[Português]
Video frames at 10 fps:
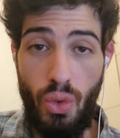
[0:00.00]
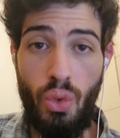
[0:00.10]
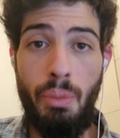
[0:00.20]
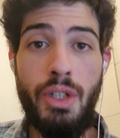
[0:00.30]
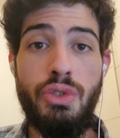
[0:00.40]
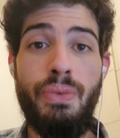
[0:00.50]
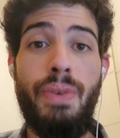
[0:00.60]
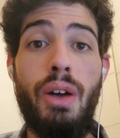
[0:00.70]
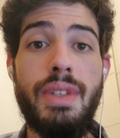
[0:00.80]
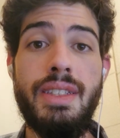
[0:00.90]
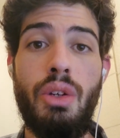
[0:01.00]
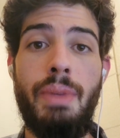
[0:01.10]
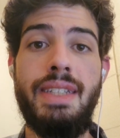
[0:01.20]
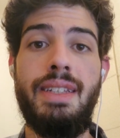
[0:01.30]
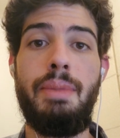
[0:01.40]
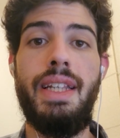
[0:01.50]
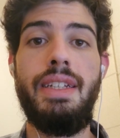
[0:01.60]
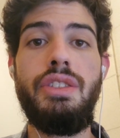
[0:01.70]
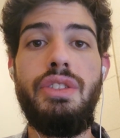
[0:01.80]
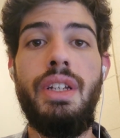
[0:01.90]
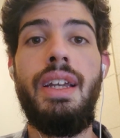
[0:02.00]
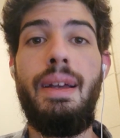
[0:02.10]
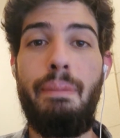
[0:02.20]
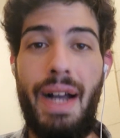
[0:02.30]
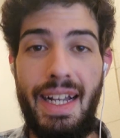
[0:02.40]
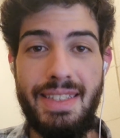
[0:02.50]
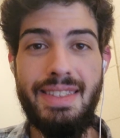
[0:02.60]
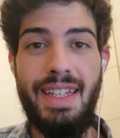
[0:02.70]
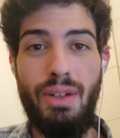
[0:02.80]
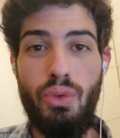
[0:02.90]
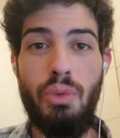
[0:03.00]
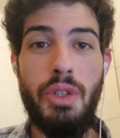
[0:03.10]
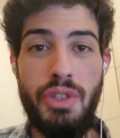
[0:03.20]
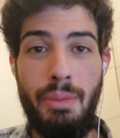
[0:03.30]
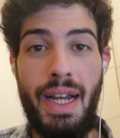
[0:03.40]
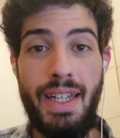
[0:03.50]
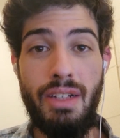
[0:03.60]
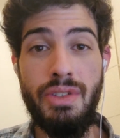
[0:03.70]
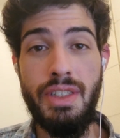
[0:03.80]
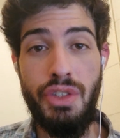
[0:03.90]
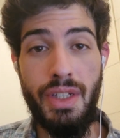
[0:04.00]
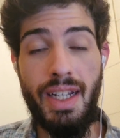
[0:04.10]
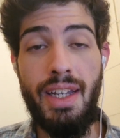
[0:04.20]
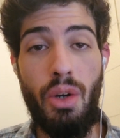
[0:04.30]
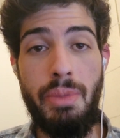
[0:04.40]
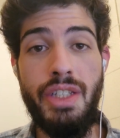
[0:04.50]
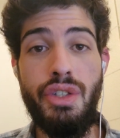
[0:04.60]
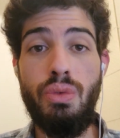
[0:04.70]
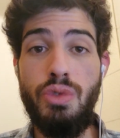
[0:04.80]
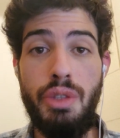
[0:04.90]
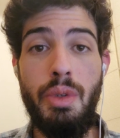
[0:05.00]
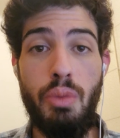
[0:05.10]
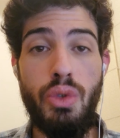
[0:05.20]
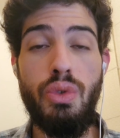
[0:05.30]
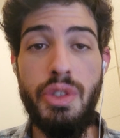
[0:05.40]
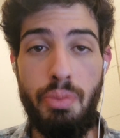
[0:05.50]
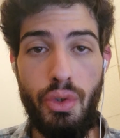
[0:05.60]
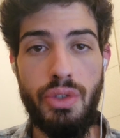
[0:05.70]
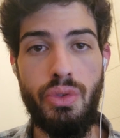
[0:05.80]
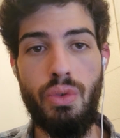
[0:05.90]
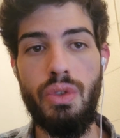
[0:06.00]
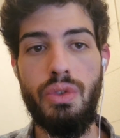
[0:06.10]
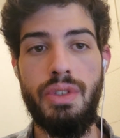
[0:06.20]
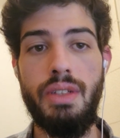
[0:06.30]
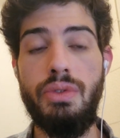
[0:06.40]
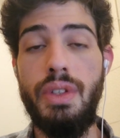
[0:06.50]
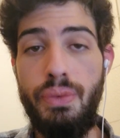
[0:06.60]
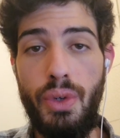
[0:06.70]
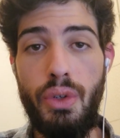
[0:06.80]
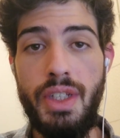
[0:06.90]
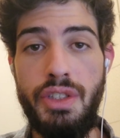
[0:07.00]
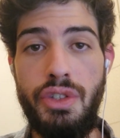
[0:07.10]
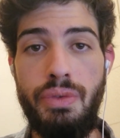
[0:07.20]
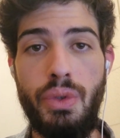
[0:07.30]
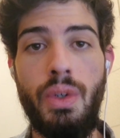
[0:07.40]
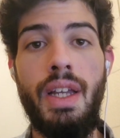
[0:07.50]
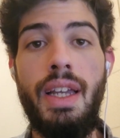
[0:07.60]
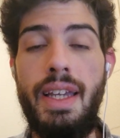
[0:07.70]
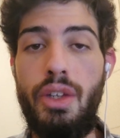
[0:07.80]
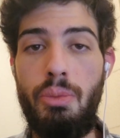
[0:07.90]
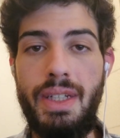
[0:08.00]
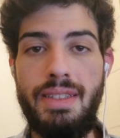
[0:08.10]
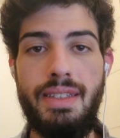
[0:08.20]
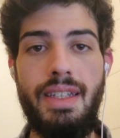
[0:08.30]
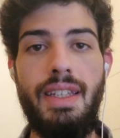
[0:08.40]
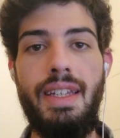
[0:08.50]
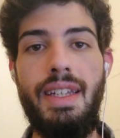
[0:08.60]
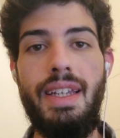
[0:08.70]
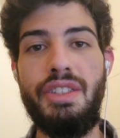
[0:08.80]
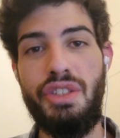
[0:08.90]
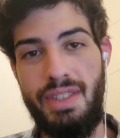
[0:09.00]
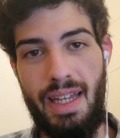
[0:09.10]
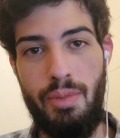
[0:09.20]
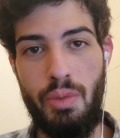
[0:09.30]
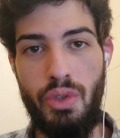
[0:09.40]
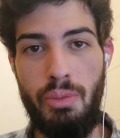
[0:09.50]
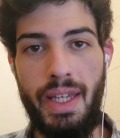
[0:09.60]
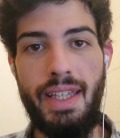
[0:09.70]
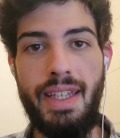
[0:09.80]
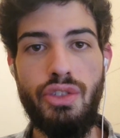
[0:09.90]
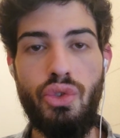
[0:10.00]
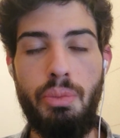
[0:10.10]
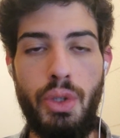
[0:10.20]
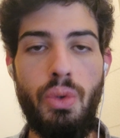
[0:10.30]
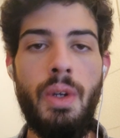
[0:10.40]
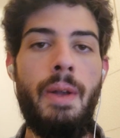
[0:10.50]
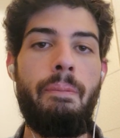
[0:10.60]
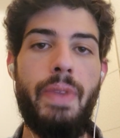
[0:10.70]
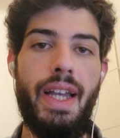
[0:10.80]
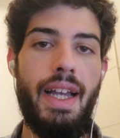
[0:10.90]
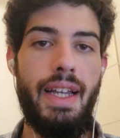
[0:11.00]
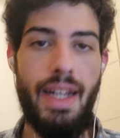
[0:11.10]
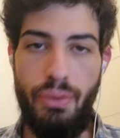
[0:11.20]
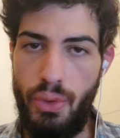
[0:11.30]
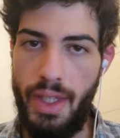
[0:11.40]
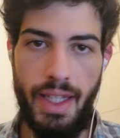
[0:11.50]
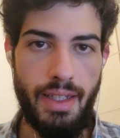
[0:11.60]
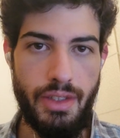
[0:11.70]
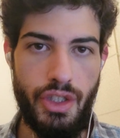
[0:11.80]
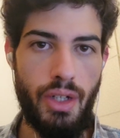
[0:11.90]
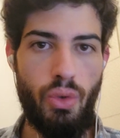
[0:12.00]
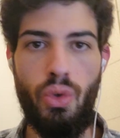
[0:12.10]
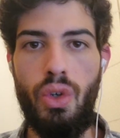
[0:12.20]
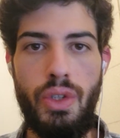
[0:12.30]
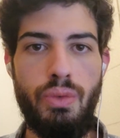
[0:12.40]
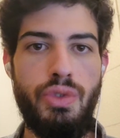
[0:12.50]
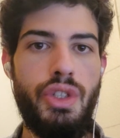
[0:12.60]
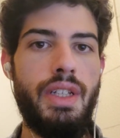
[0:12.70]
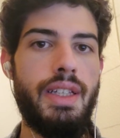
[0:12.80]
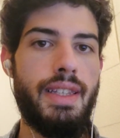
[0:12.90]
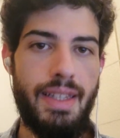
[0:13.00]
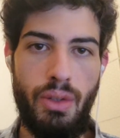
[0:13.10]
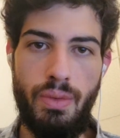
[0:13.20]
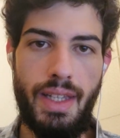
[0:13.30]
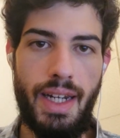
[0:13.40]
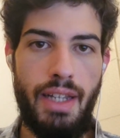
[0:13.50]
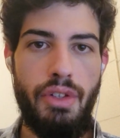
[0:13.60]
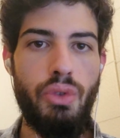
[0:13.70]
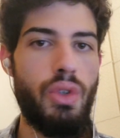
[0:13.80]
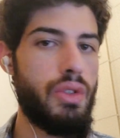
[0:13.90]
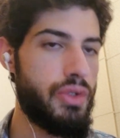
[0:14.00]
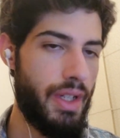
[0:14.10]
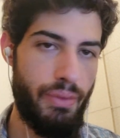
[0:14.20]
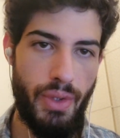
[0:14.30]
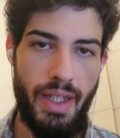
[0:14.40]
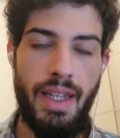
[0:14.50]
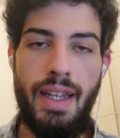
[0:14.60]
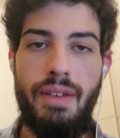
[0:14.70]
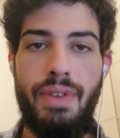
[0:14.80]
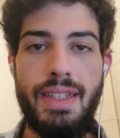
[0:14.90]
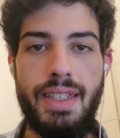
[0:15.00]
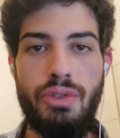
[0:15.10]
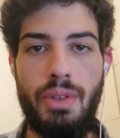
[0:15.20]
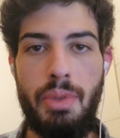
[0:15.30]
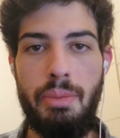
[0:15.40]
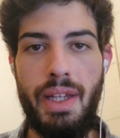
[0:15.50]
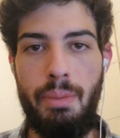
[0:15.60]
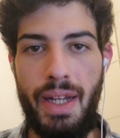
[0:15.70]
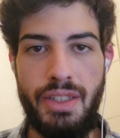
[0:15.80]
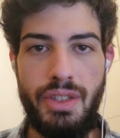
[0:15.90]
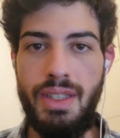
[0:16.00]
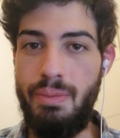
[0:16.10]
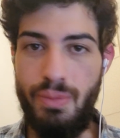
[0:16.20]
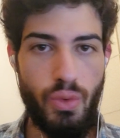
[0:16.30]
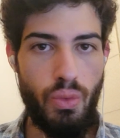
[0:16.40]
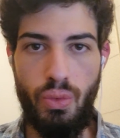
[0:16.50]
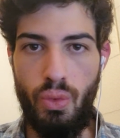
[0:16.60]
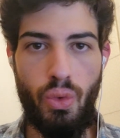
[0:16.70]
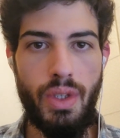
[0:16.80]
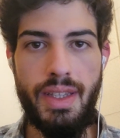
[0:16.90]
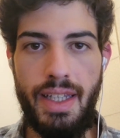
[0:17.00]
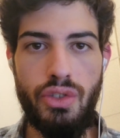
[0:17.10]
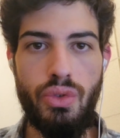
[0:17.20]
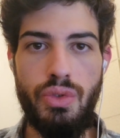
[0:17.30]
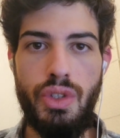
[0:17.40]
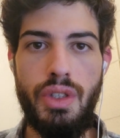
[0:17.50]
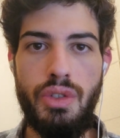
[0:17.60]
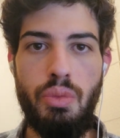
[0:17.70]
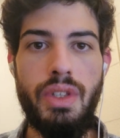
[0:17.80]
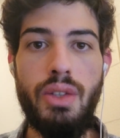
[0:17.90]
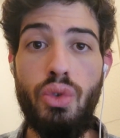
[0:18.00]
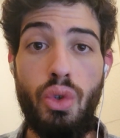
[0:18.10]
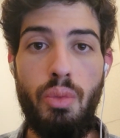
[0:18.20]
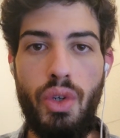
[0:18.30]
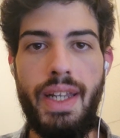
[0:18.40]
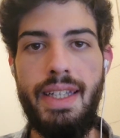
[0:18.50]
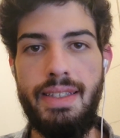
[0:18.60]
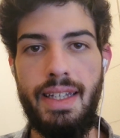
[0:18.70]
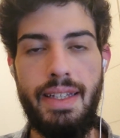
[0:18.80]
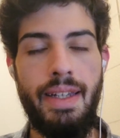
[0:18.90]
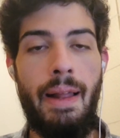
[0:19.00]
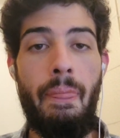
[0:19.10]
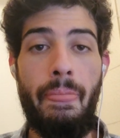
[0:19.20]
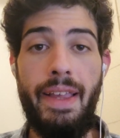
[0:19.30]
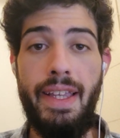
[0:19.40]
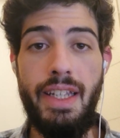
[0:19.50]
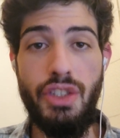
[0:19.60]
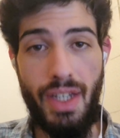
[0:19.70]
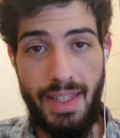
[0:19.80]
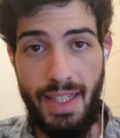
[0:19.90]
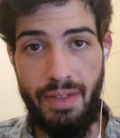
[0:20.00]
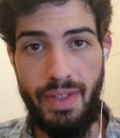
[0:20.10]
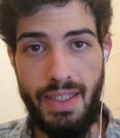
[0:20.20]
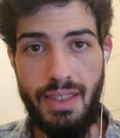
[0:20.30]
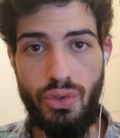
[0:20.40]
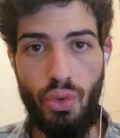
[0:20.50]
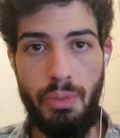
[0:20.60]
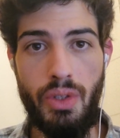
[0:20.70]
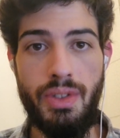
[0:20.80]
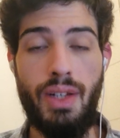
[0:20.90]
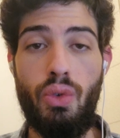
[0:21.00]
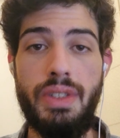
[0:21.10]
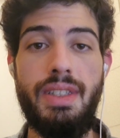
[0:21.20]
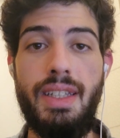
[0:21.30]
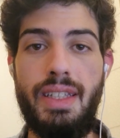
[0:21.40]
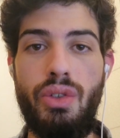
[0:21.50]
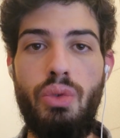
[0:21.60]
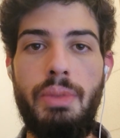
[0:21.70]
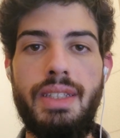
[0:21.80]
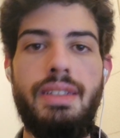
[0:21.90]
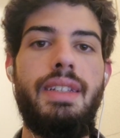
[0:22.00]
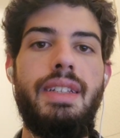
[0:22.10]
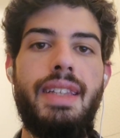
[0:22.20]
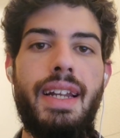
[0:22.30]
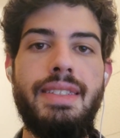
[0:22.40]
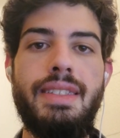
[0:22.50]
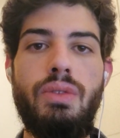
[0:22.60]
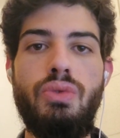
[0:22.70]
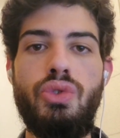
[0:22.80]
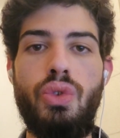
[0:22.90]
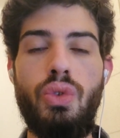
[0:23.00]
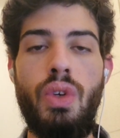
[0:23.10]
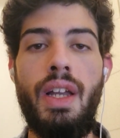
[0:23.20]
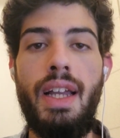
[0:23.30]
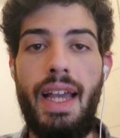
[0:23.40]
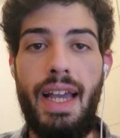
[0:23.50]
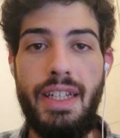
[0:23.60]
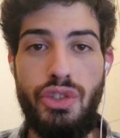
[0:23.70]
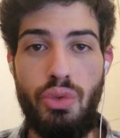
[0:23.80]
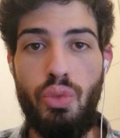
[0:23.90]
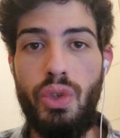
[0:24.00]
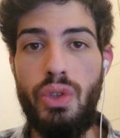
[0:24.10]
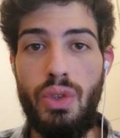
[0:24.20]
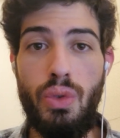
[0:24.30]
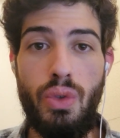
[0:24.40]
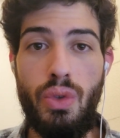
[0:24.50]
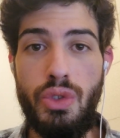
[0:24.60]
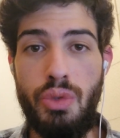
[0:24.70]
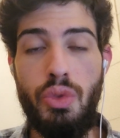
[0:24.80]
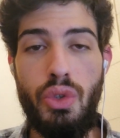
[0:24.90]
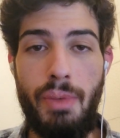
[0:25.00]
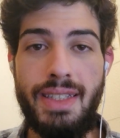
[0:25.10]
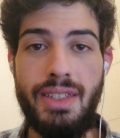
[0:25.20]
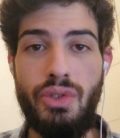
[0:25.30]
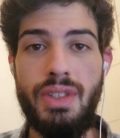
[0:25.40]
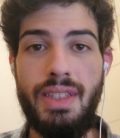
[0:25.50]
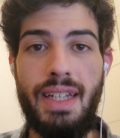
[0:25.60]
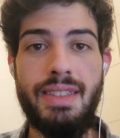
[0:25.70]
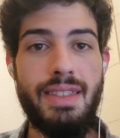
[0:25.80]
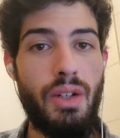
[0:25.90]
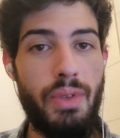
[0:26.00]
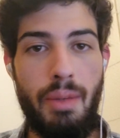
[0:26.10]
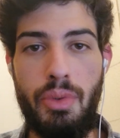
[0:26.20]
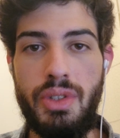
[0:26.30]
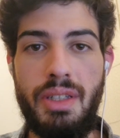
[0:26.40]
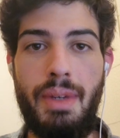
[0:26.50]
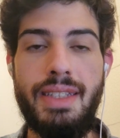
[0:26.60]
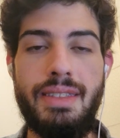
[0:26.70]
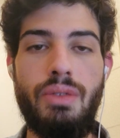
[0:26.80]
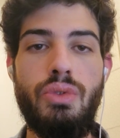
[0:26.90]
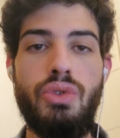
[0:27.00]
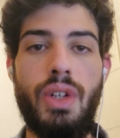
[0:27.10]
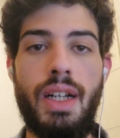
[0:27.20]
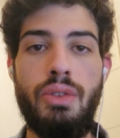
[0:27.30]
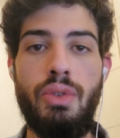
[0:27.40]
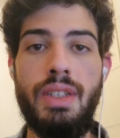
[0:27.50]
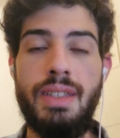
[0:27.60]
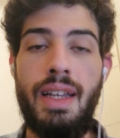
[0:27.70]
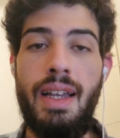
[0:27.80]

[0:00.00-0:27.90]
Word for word: O número de faltas é o mais semelhante, mas né, o número de amarelos indica realmente um time muito exposto contra o Santos e foi o que a gente viu. E o Mancini, a gente sabe muito bem que assumiu né, na fogueira. Chegou em um dia, deu um treino em outro, já foi fazer a sua primeira partida num, num contexto de, de muita turbulência ali e já teve esses números, né? Conseguiu o Mancini trazer um jogo é, de muito de muito mais associação e aproximação dos jogadores